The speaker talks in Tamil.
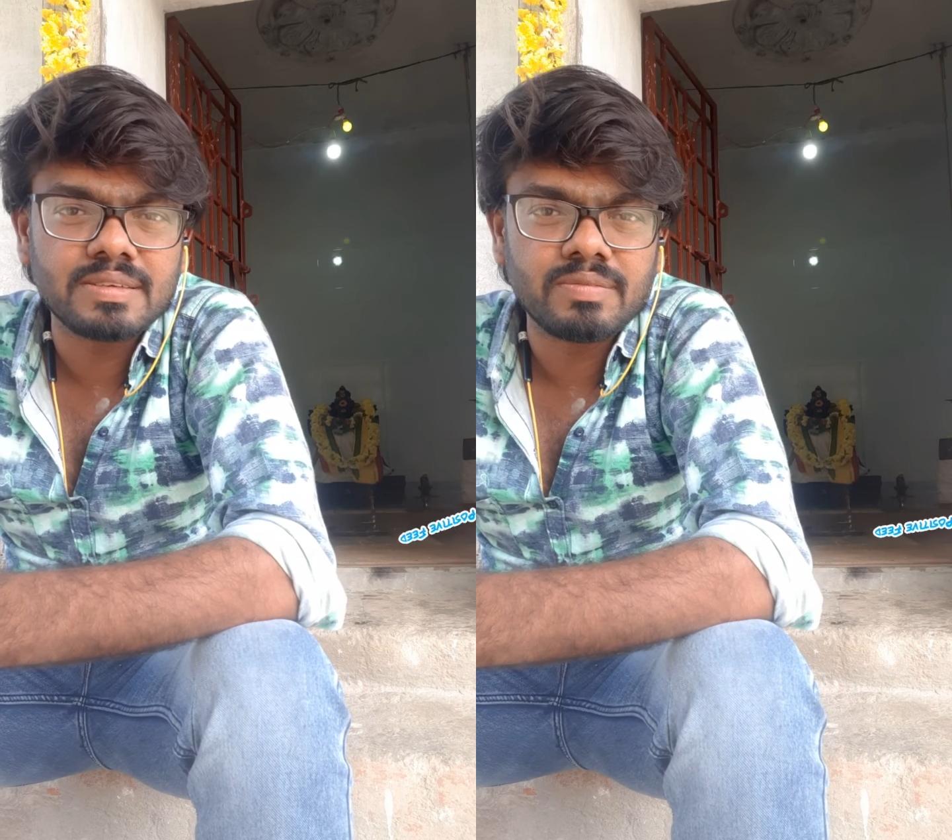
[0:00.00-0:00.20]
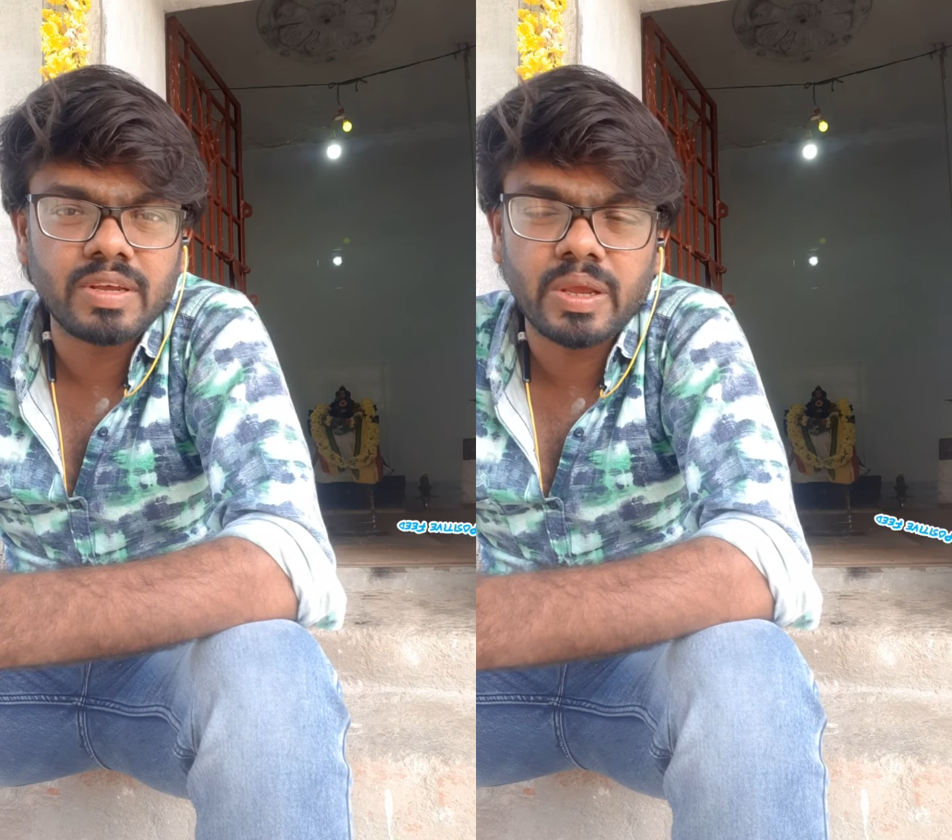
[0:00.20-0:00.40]

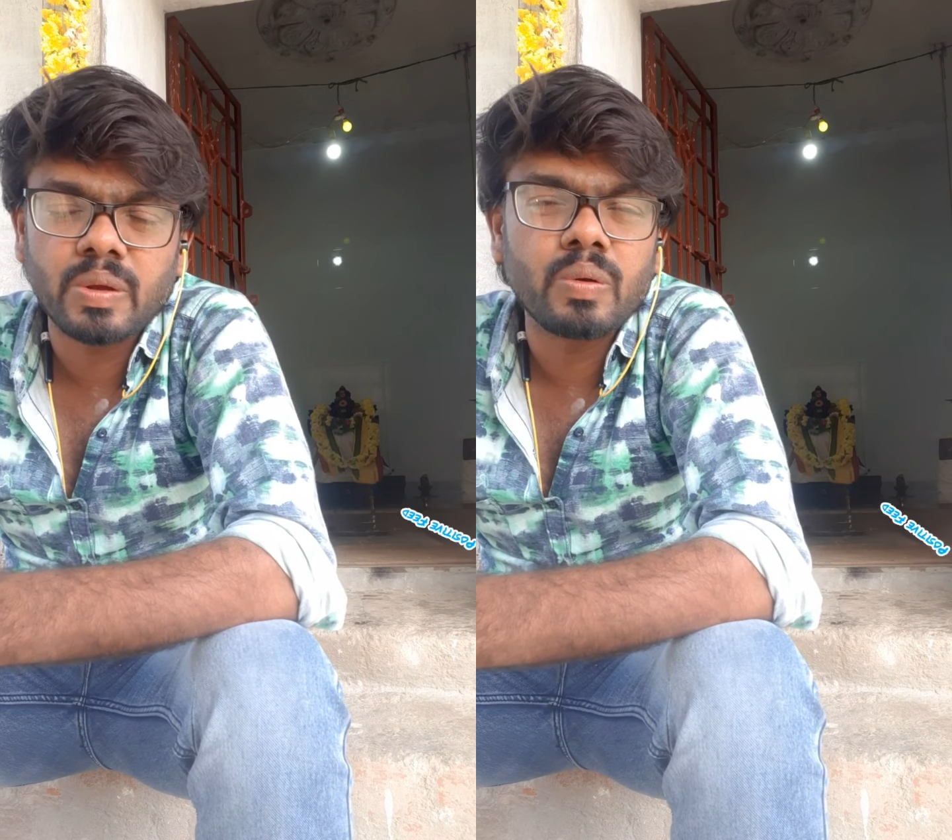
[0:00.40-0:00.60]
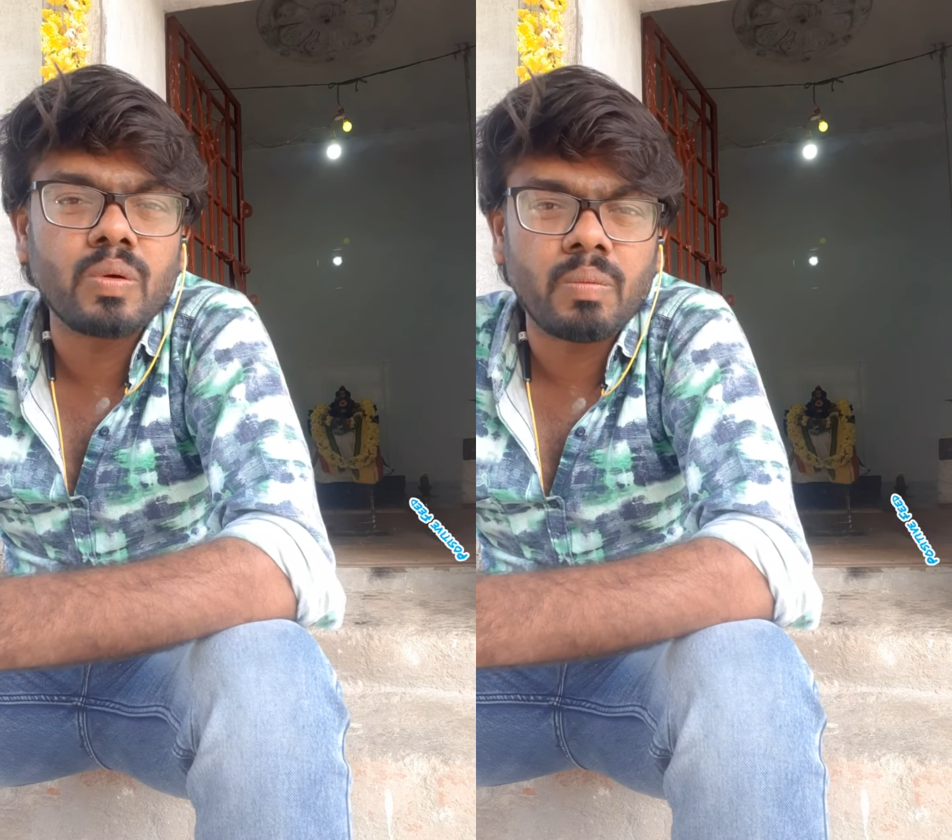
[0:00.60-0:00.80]

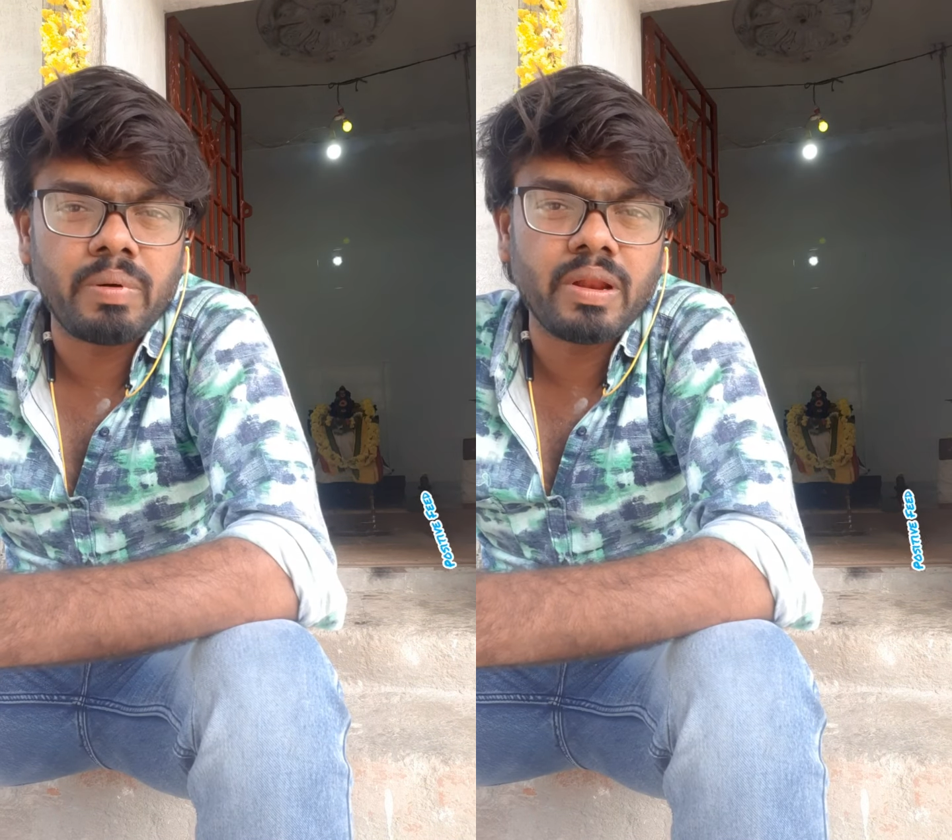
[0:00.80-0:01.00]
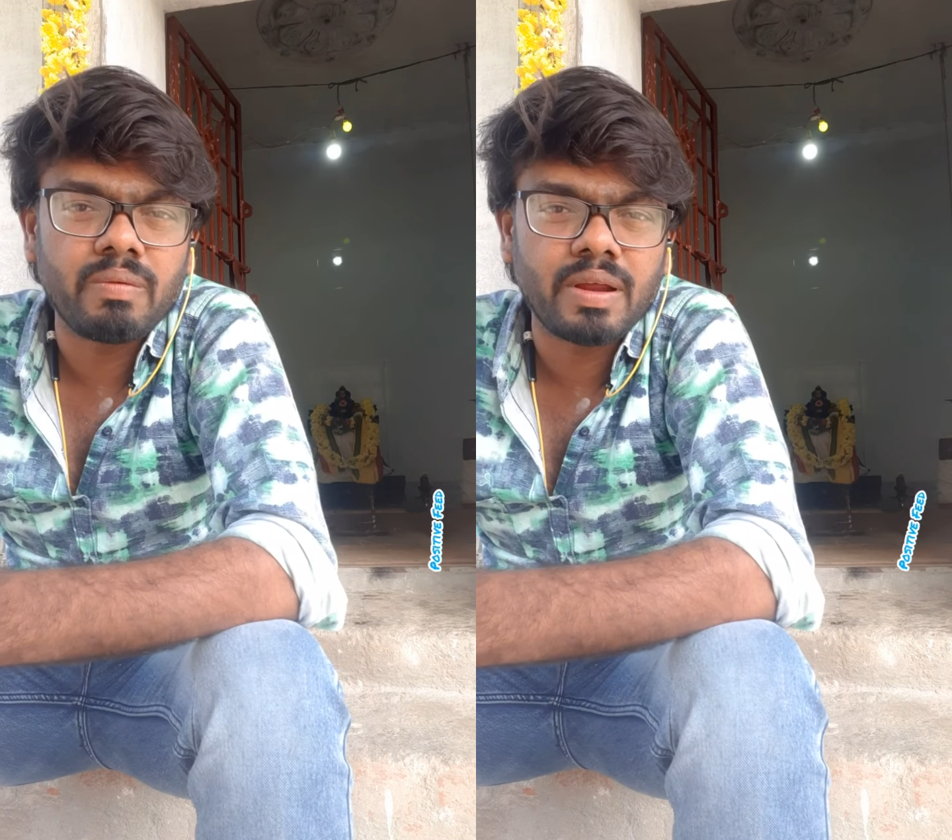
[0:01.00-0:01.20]
விற்கணும்
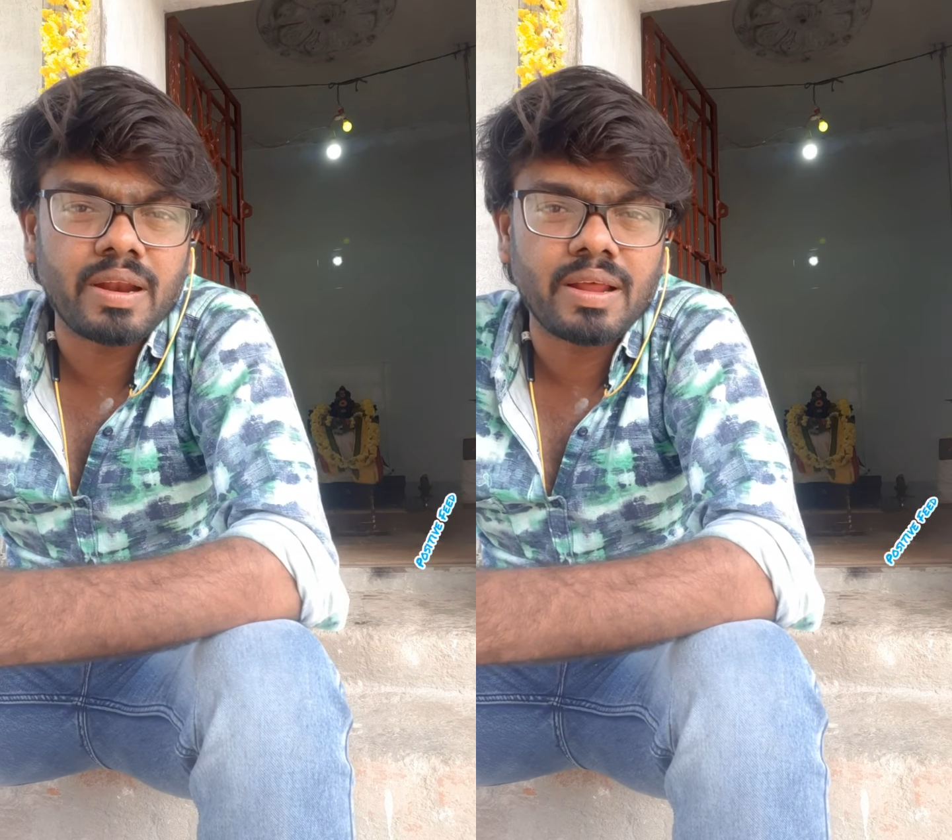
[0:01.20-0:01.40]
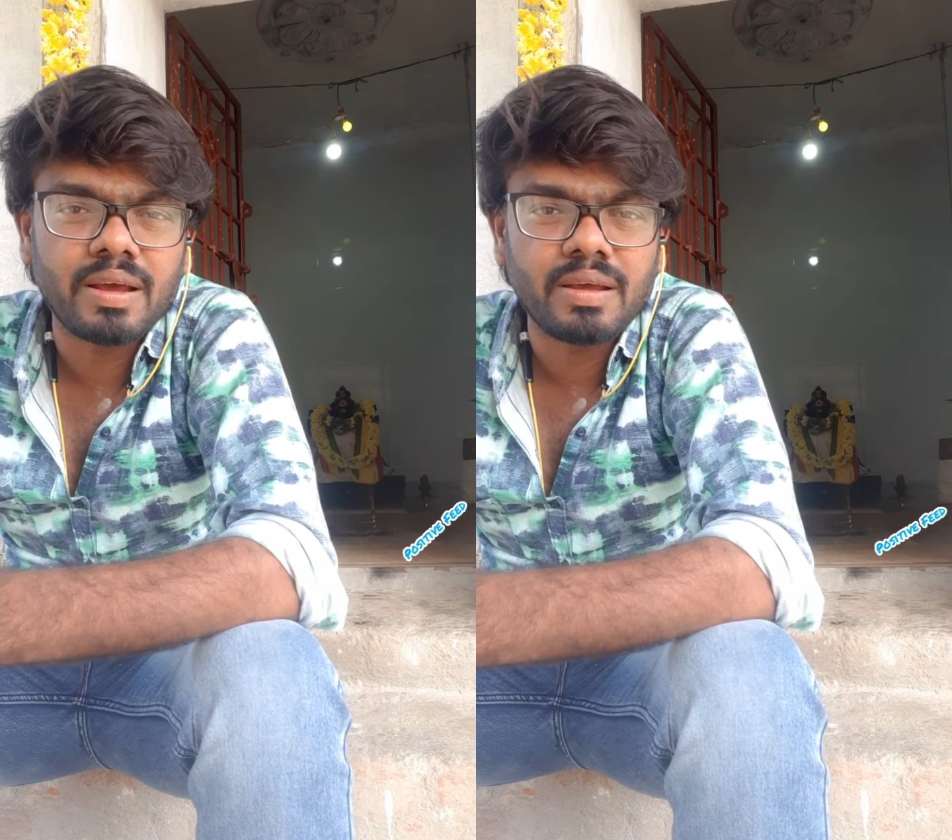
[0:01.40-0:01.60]
அப்படின்னு வேணுன்னா